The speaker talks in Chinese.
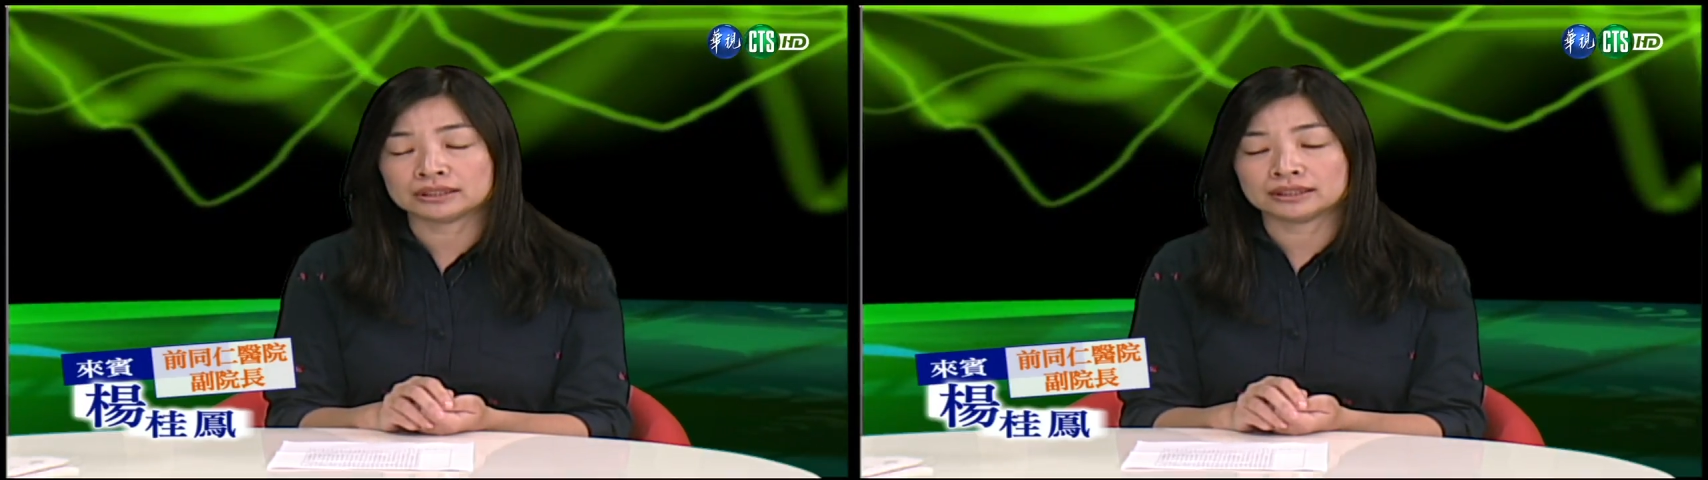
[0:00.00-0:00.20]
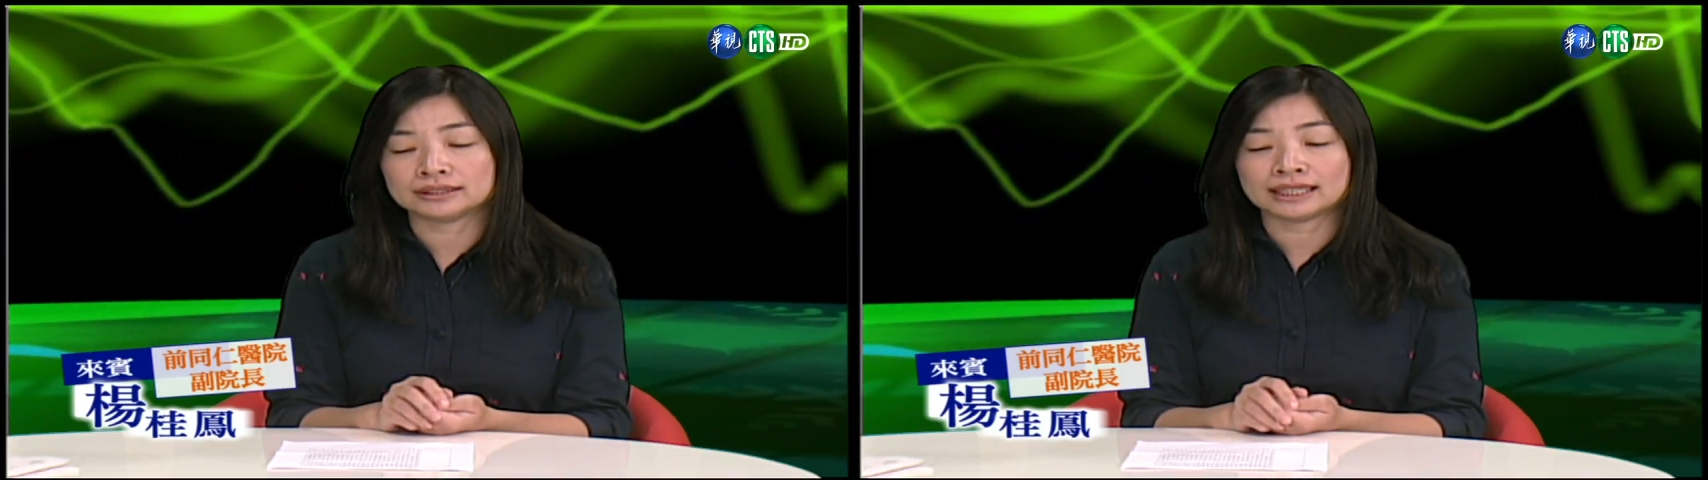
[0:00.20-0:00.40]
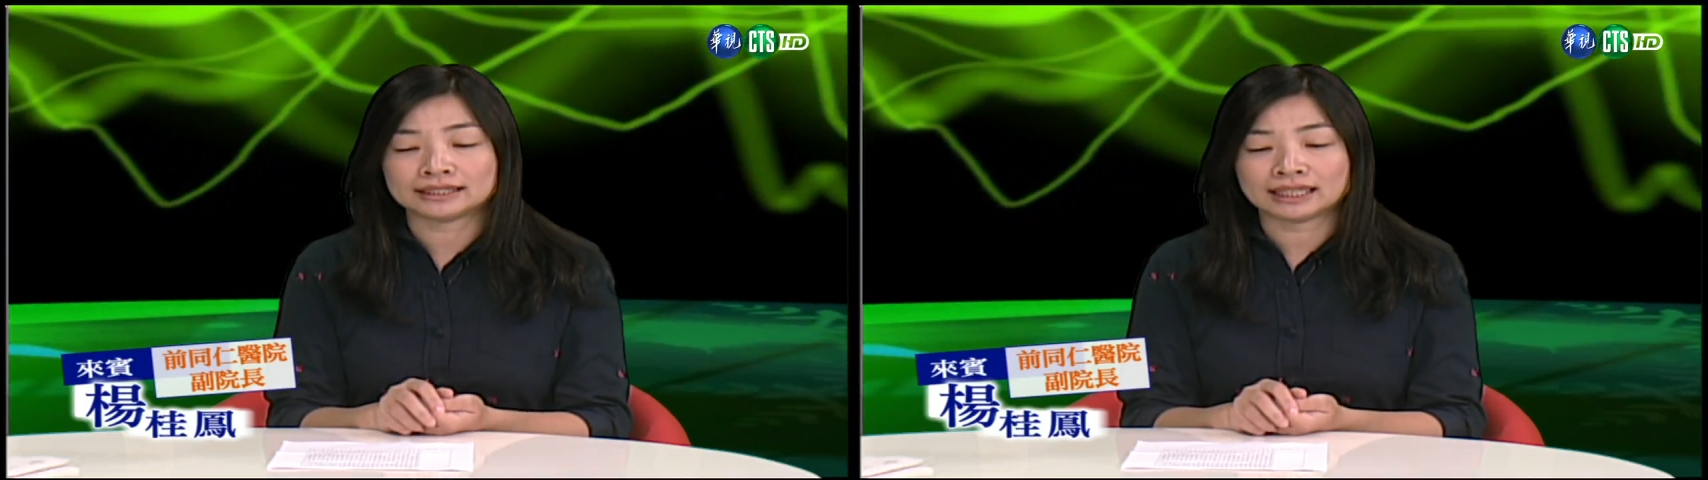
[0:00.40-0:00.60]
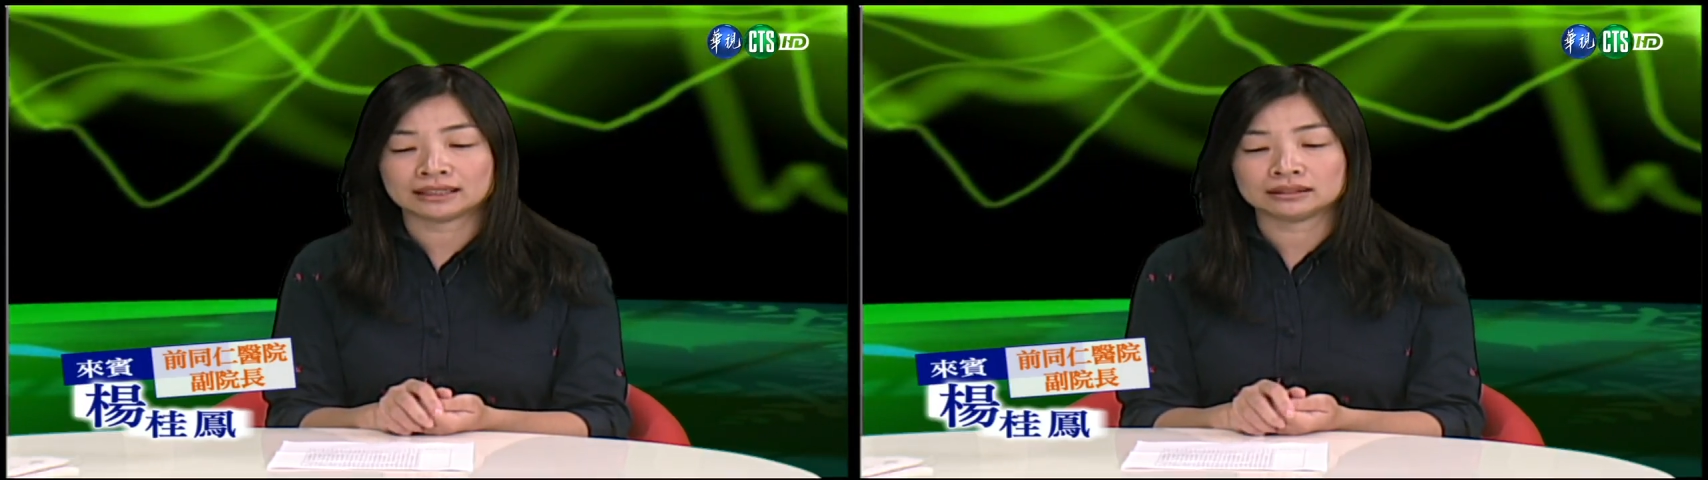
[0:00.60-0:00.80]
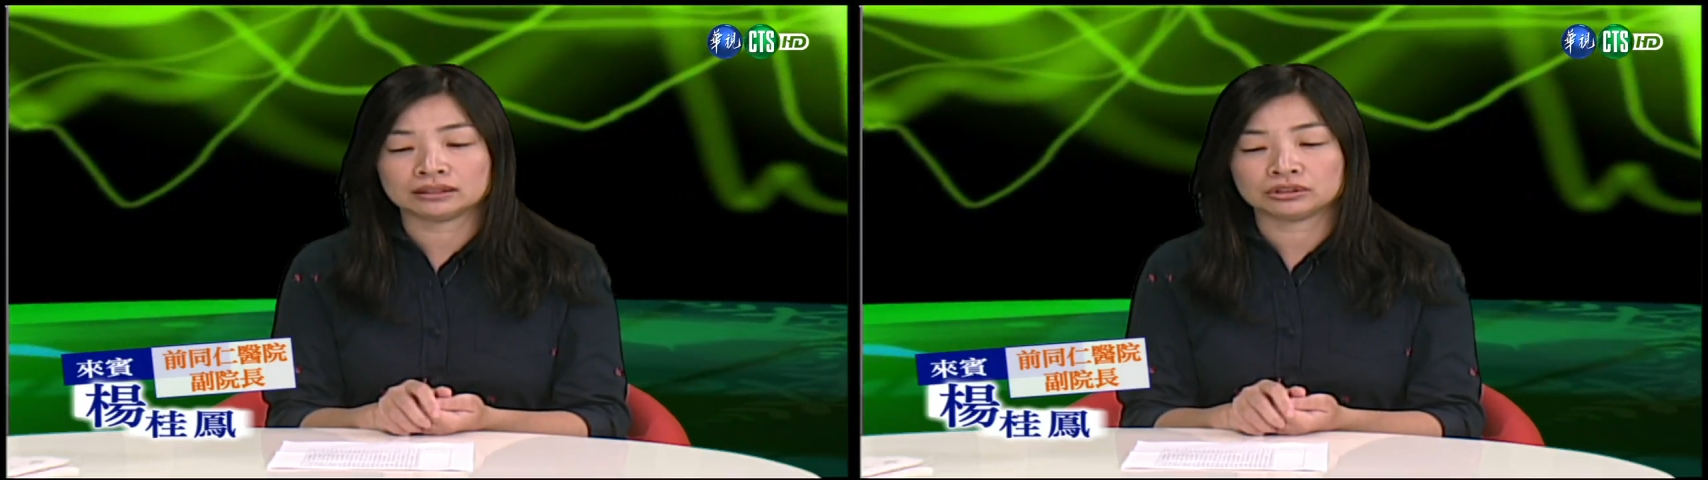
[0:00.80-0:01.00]
生在
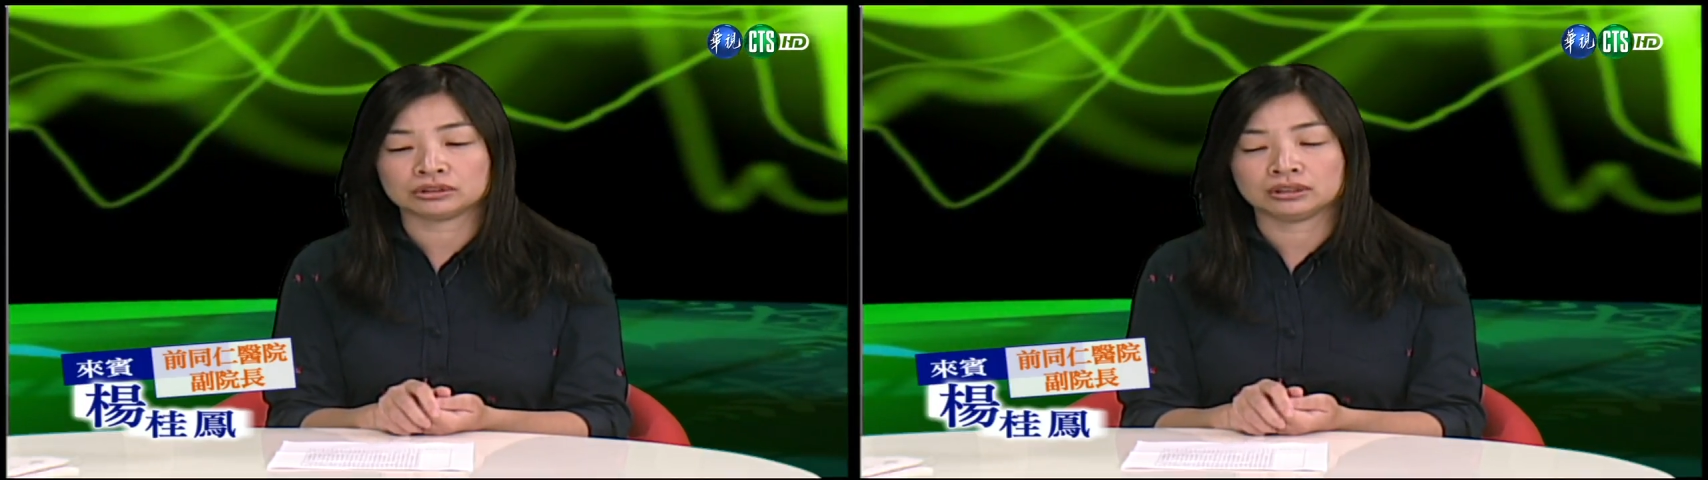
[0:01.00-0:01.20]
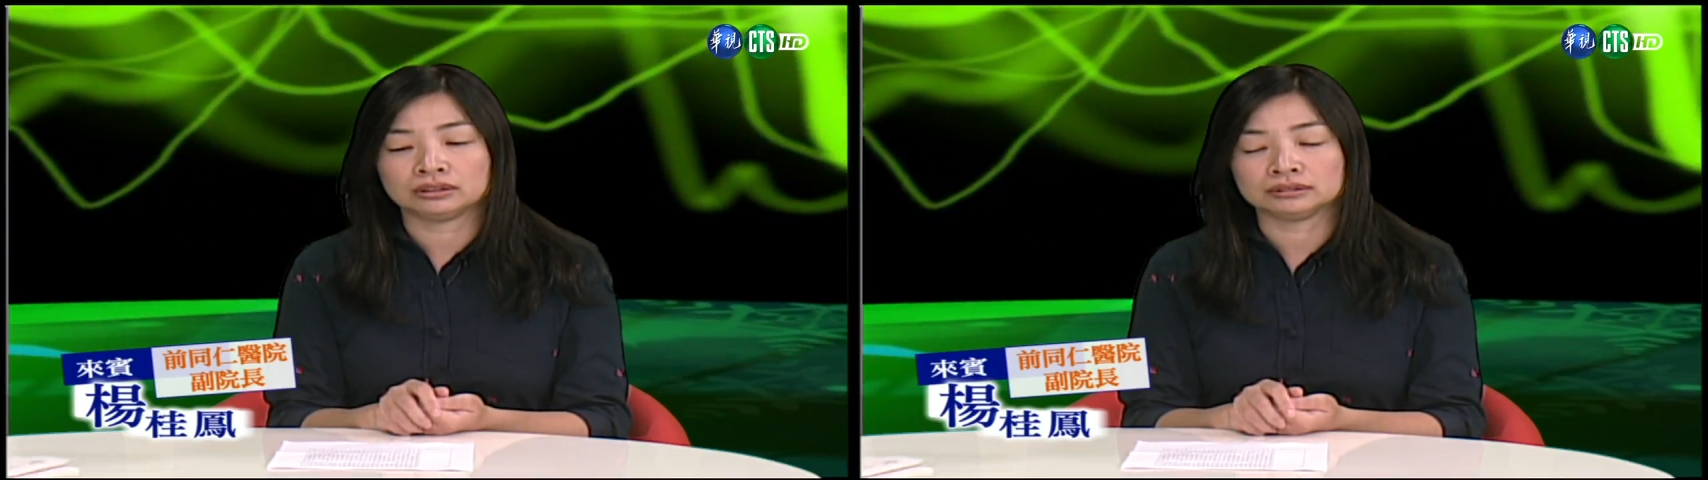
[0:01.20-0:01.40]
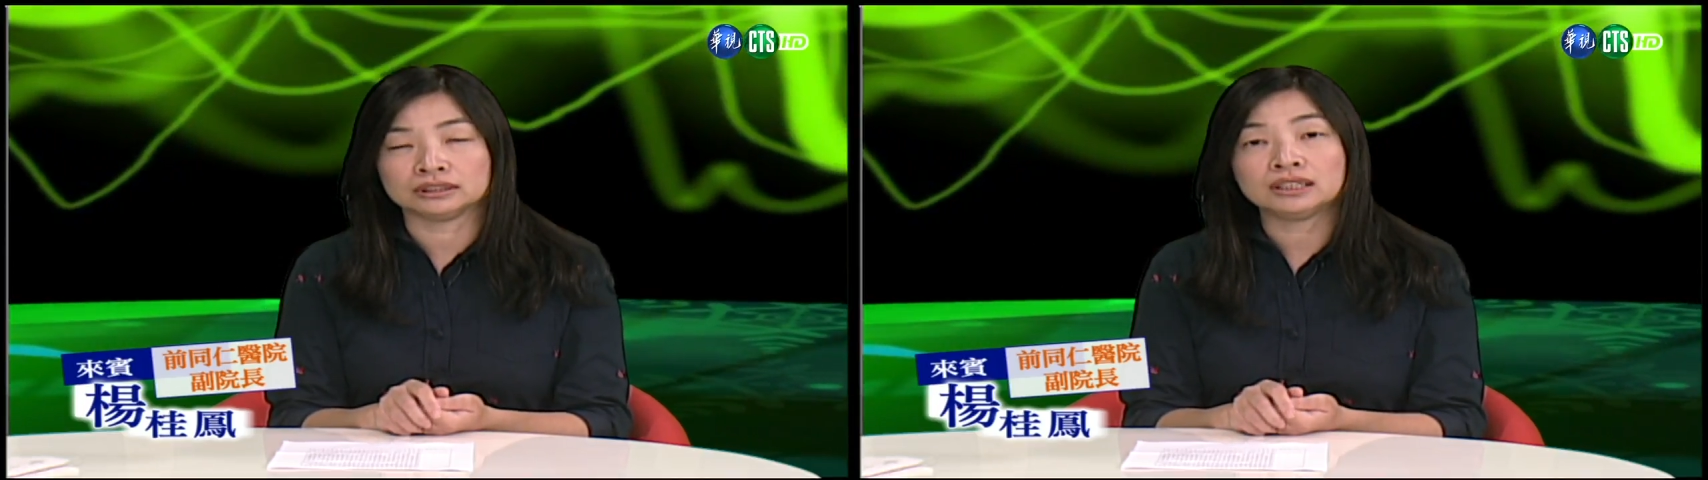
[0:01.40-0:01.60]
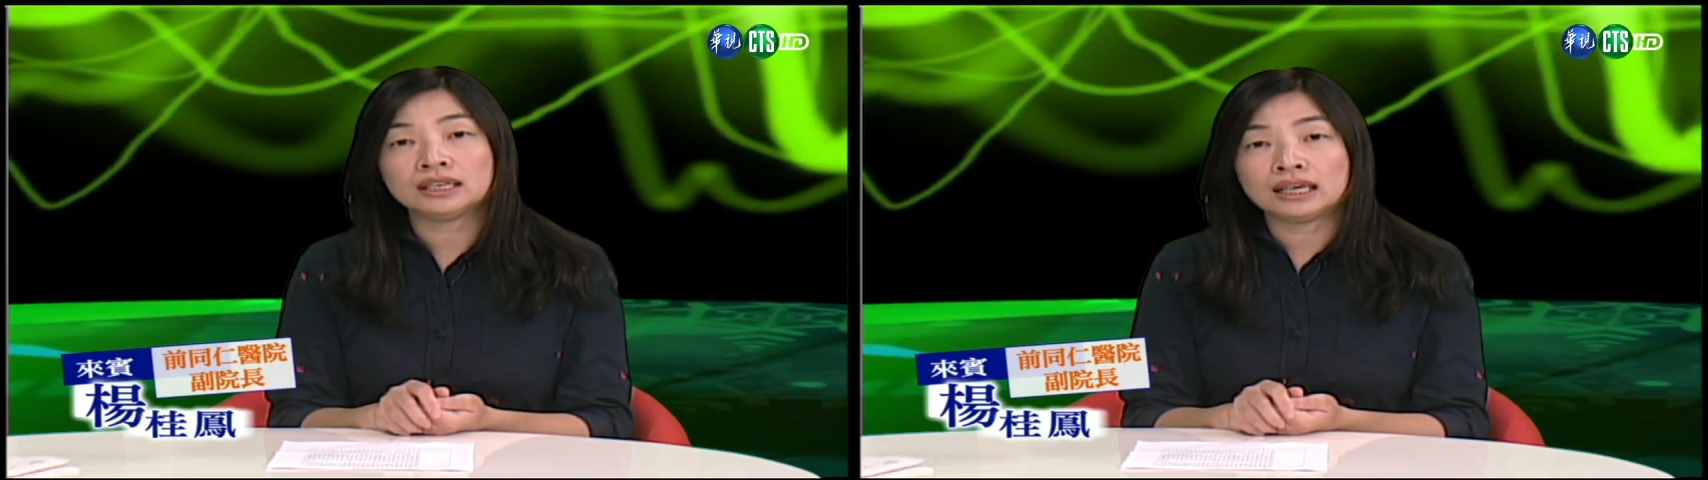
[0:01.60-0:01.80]
下课的时候呢，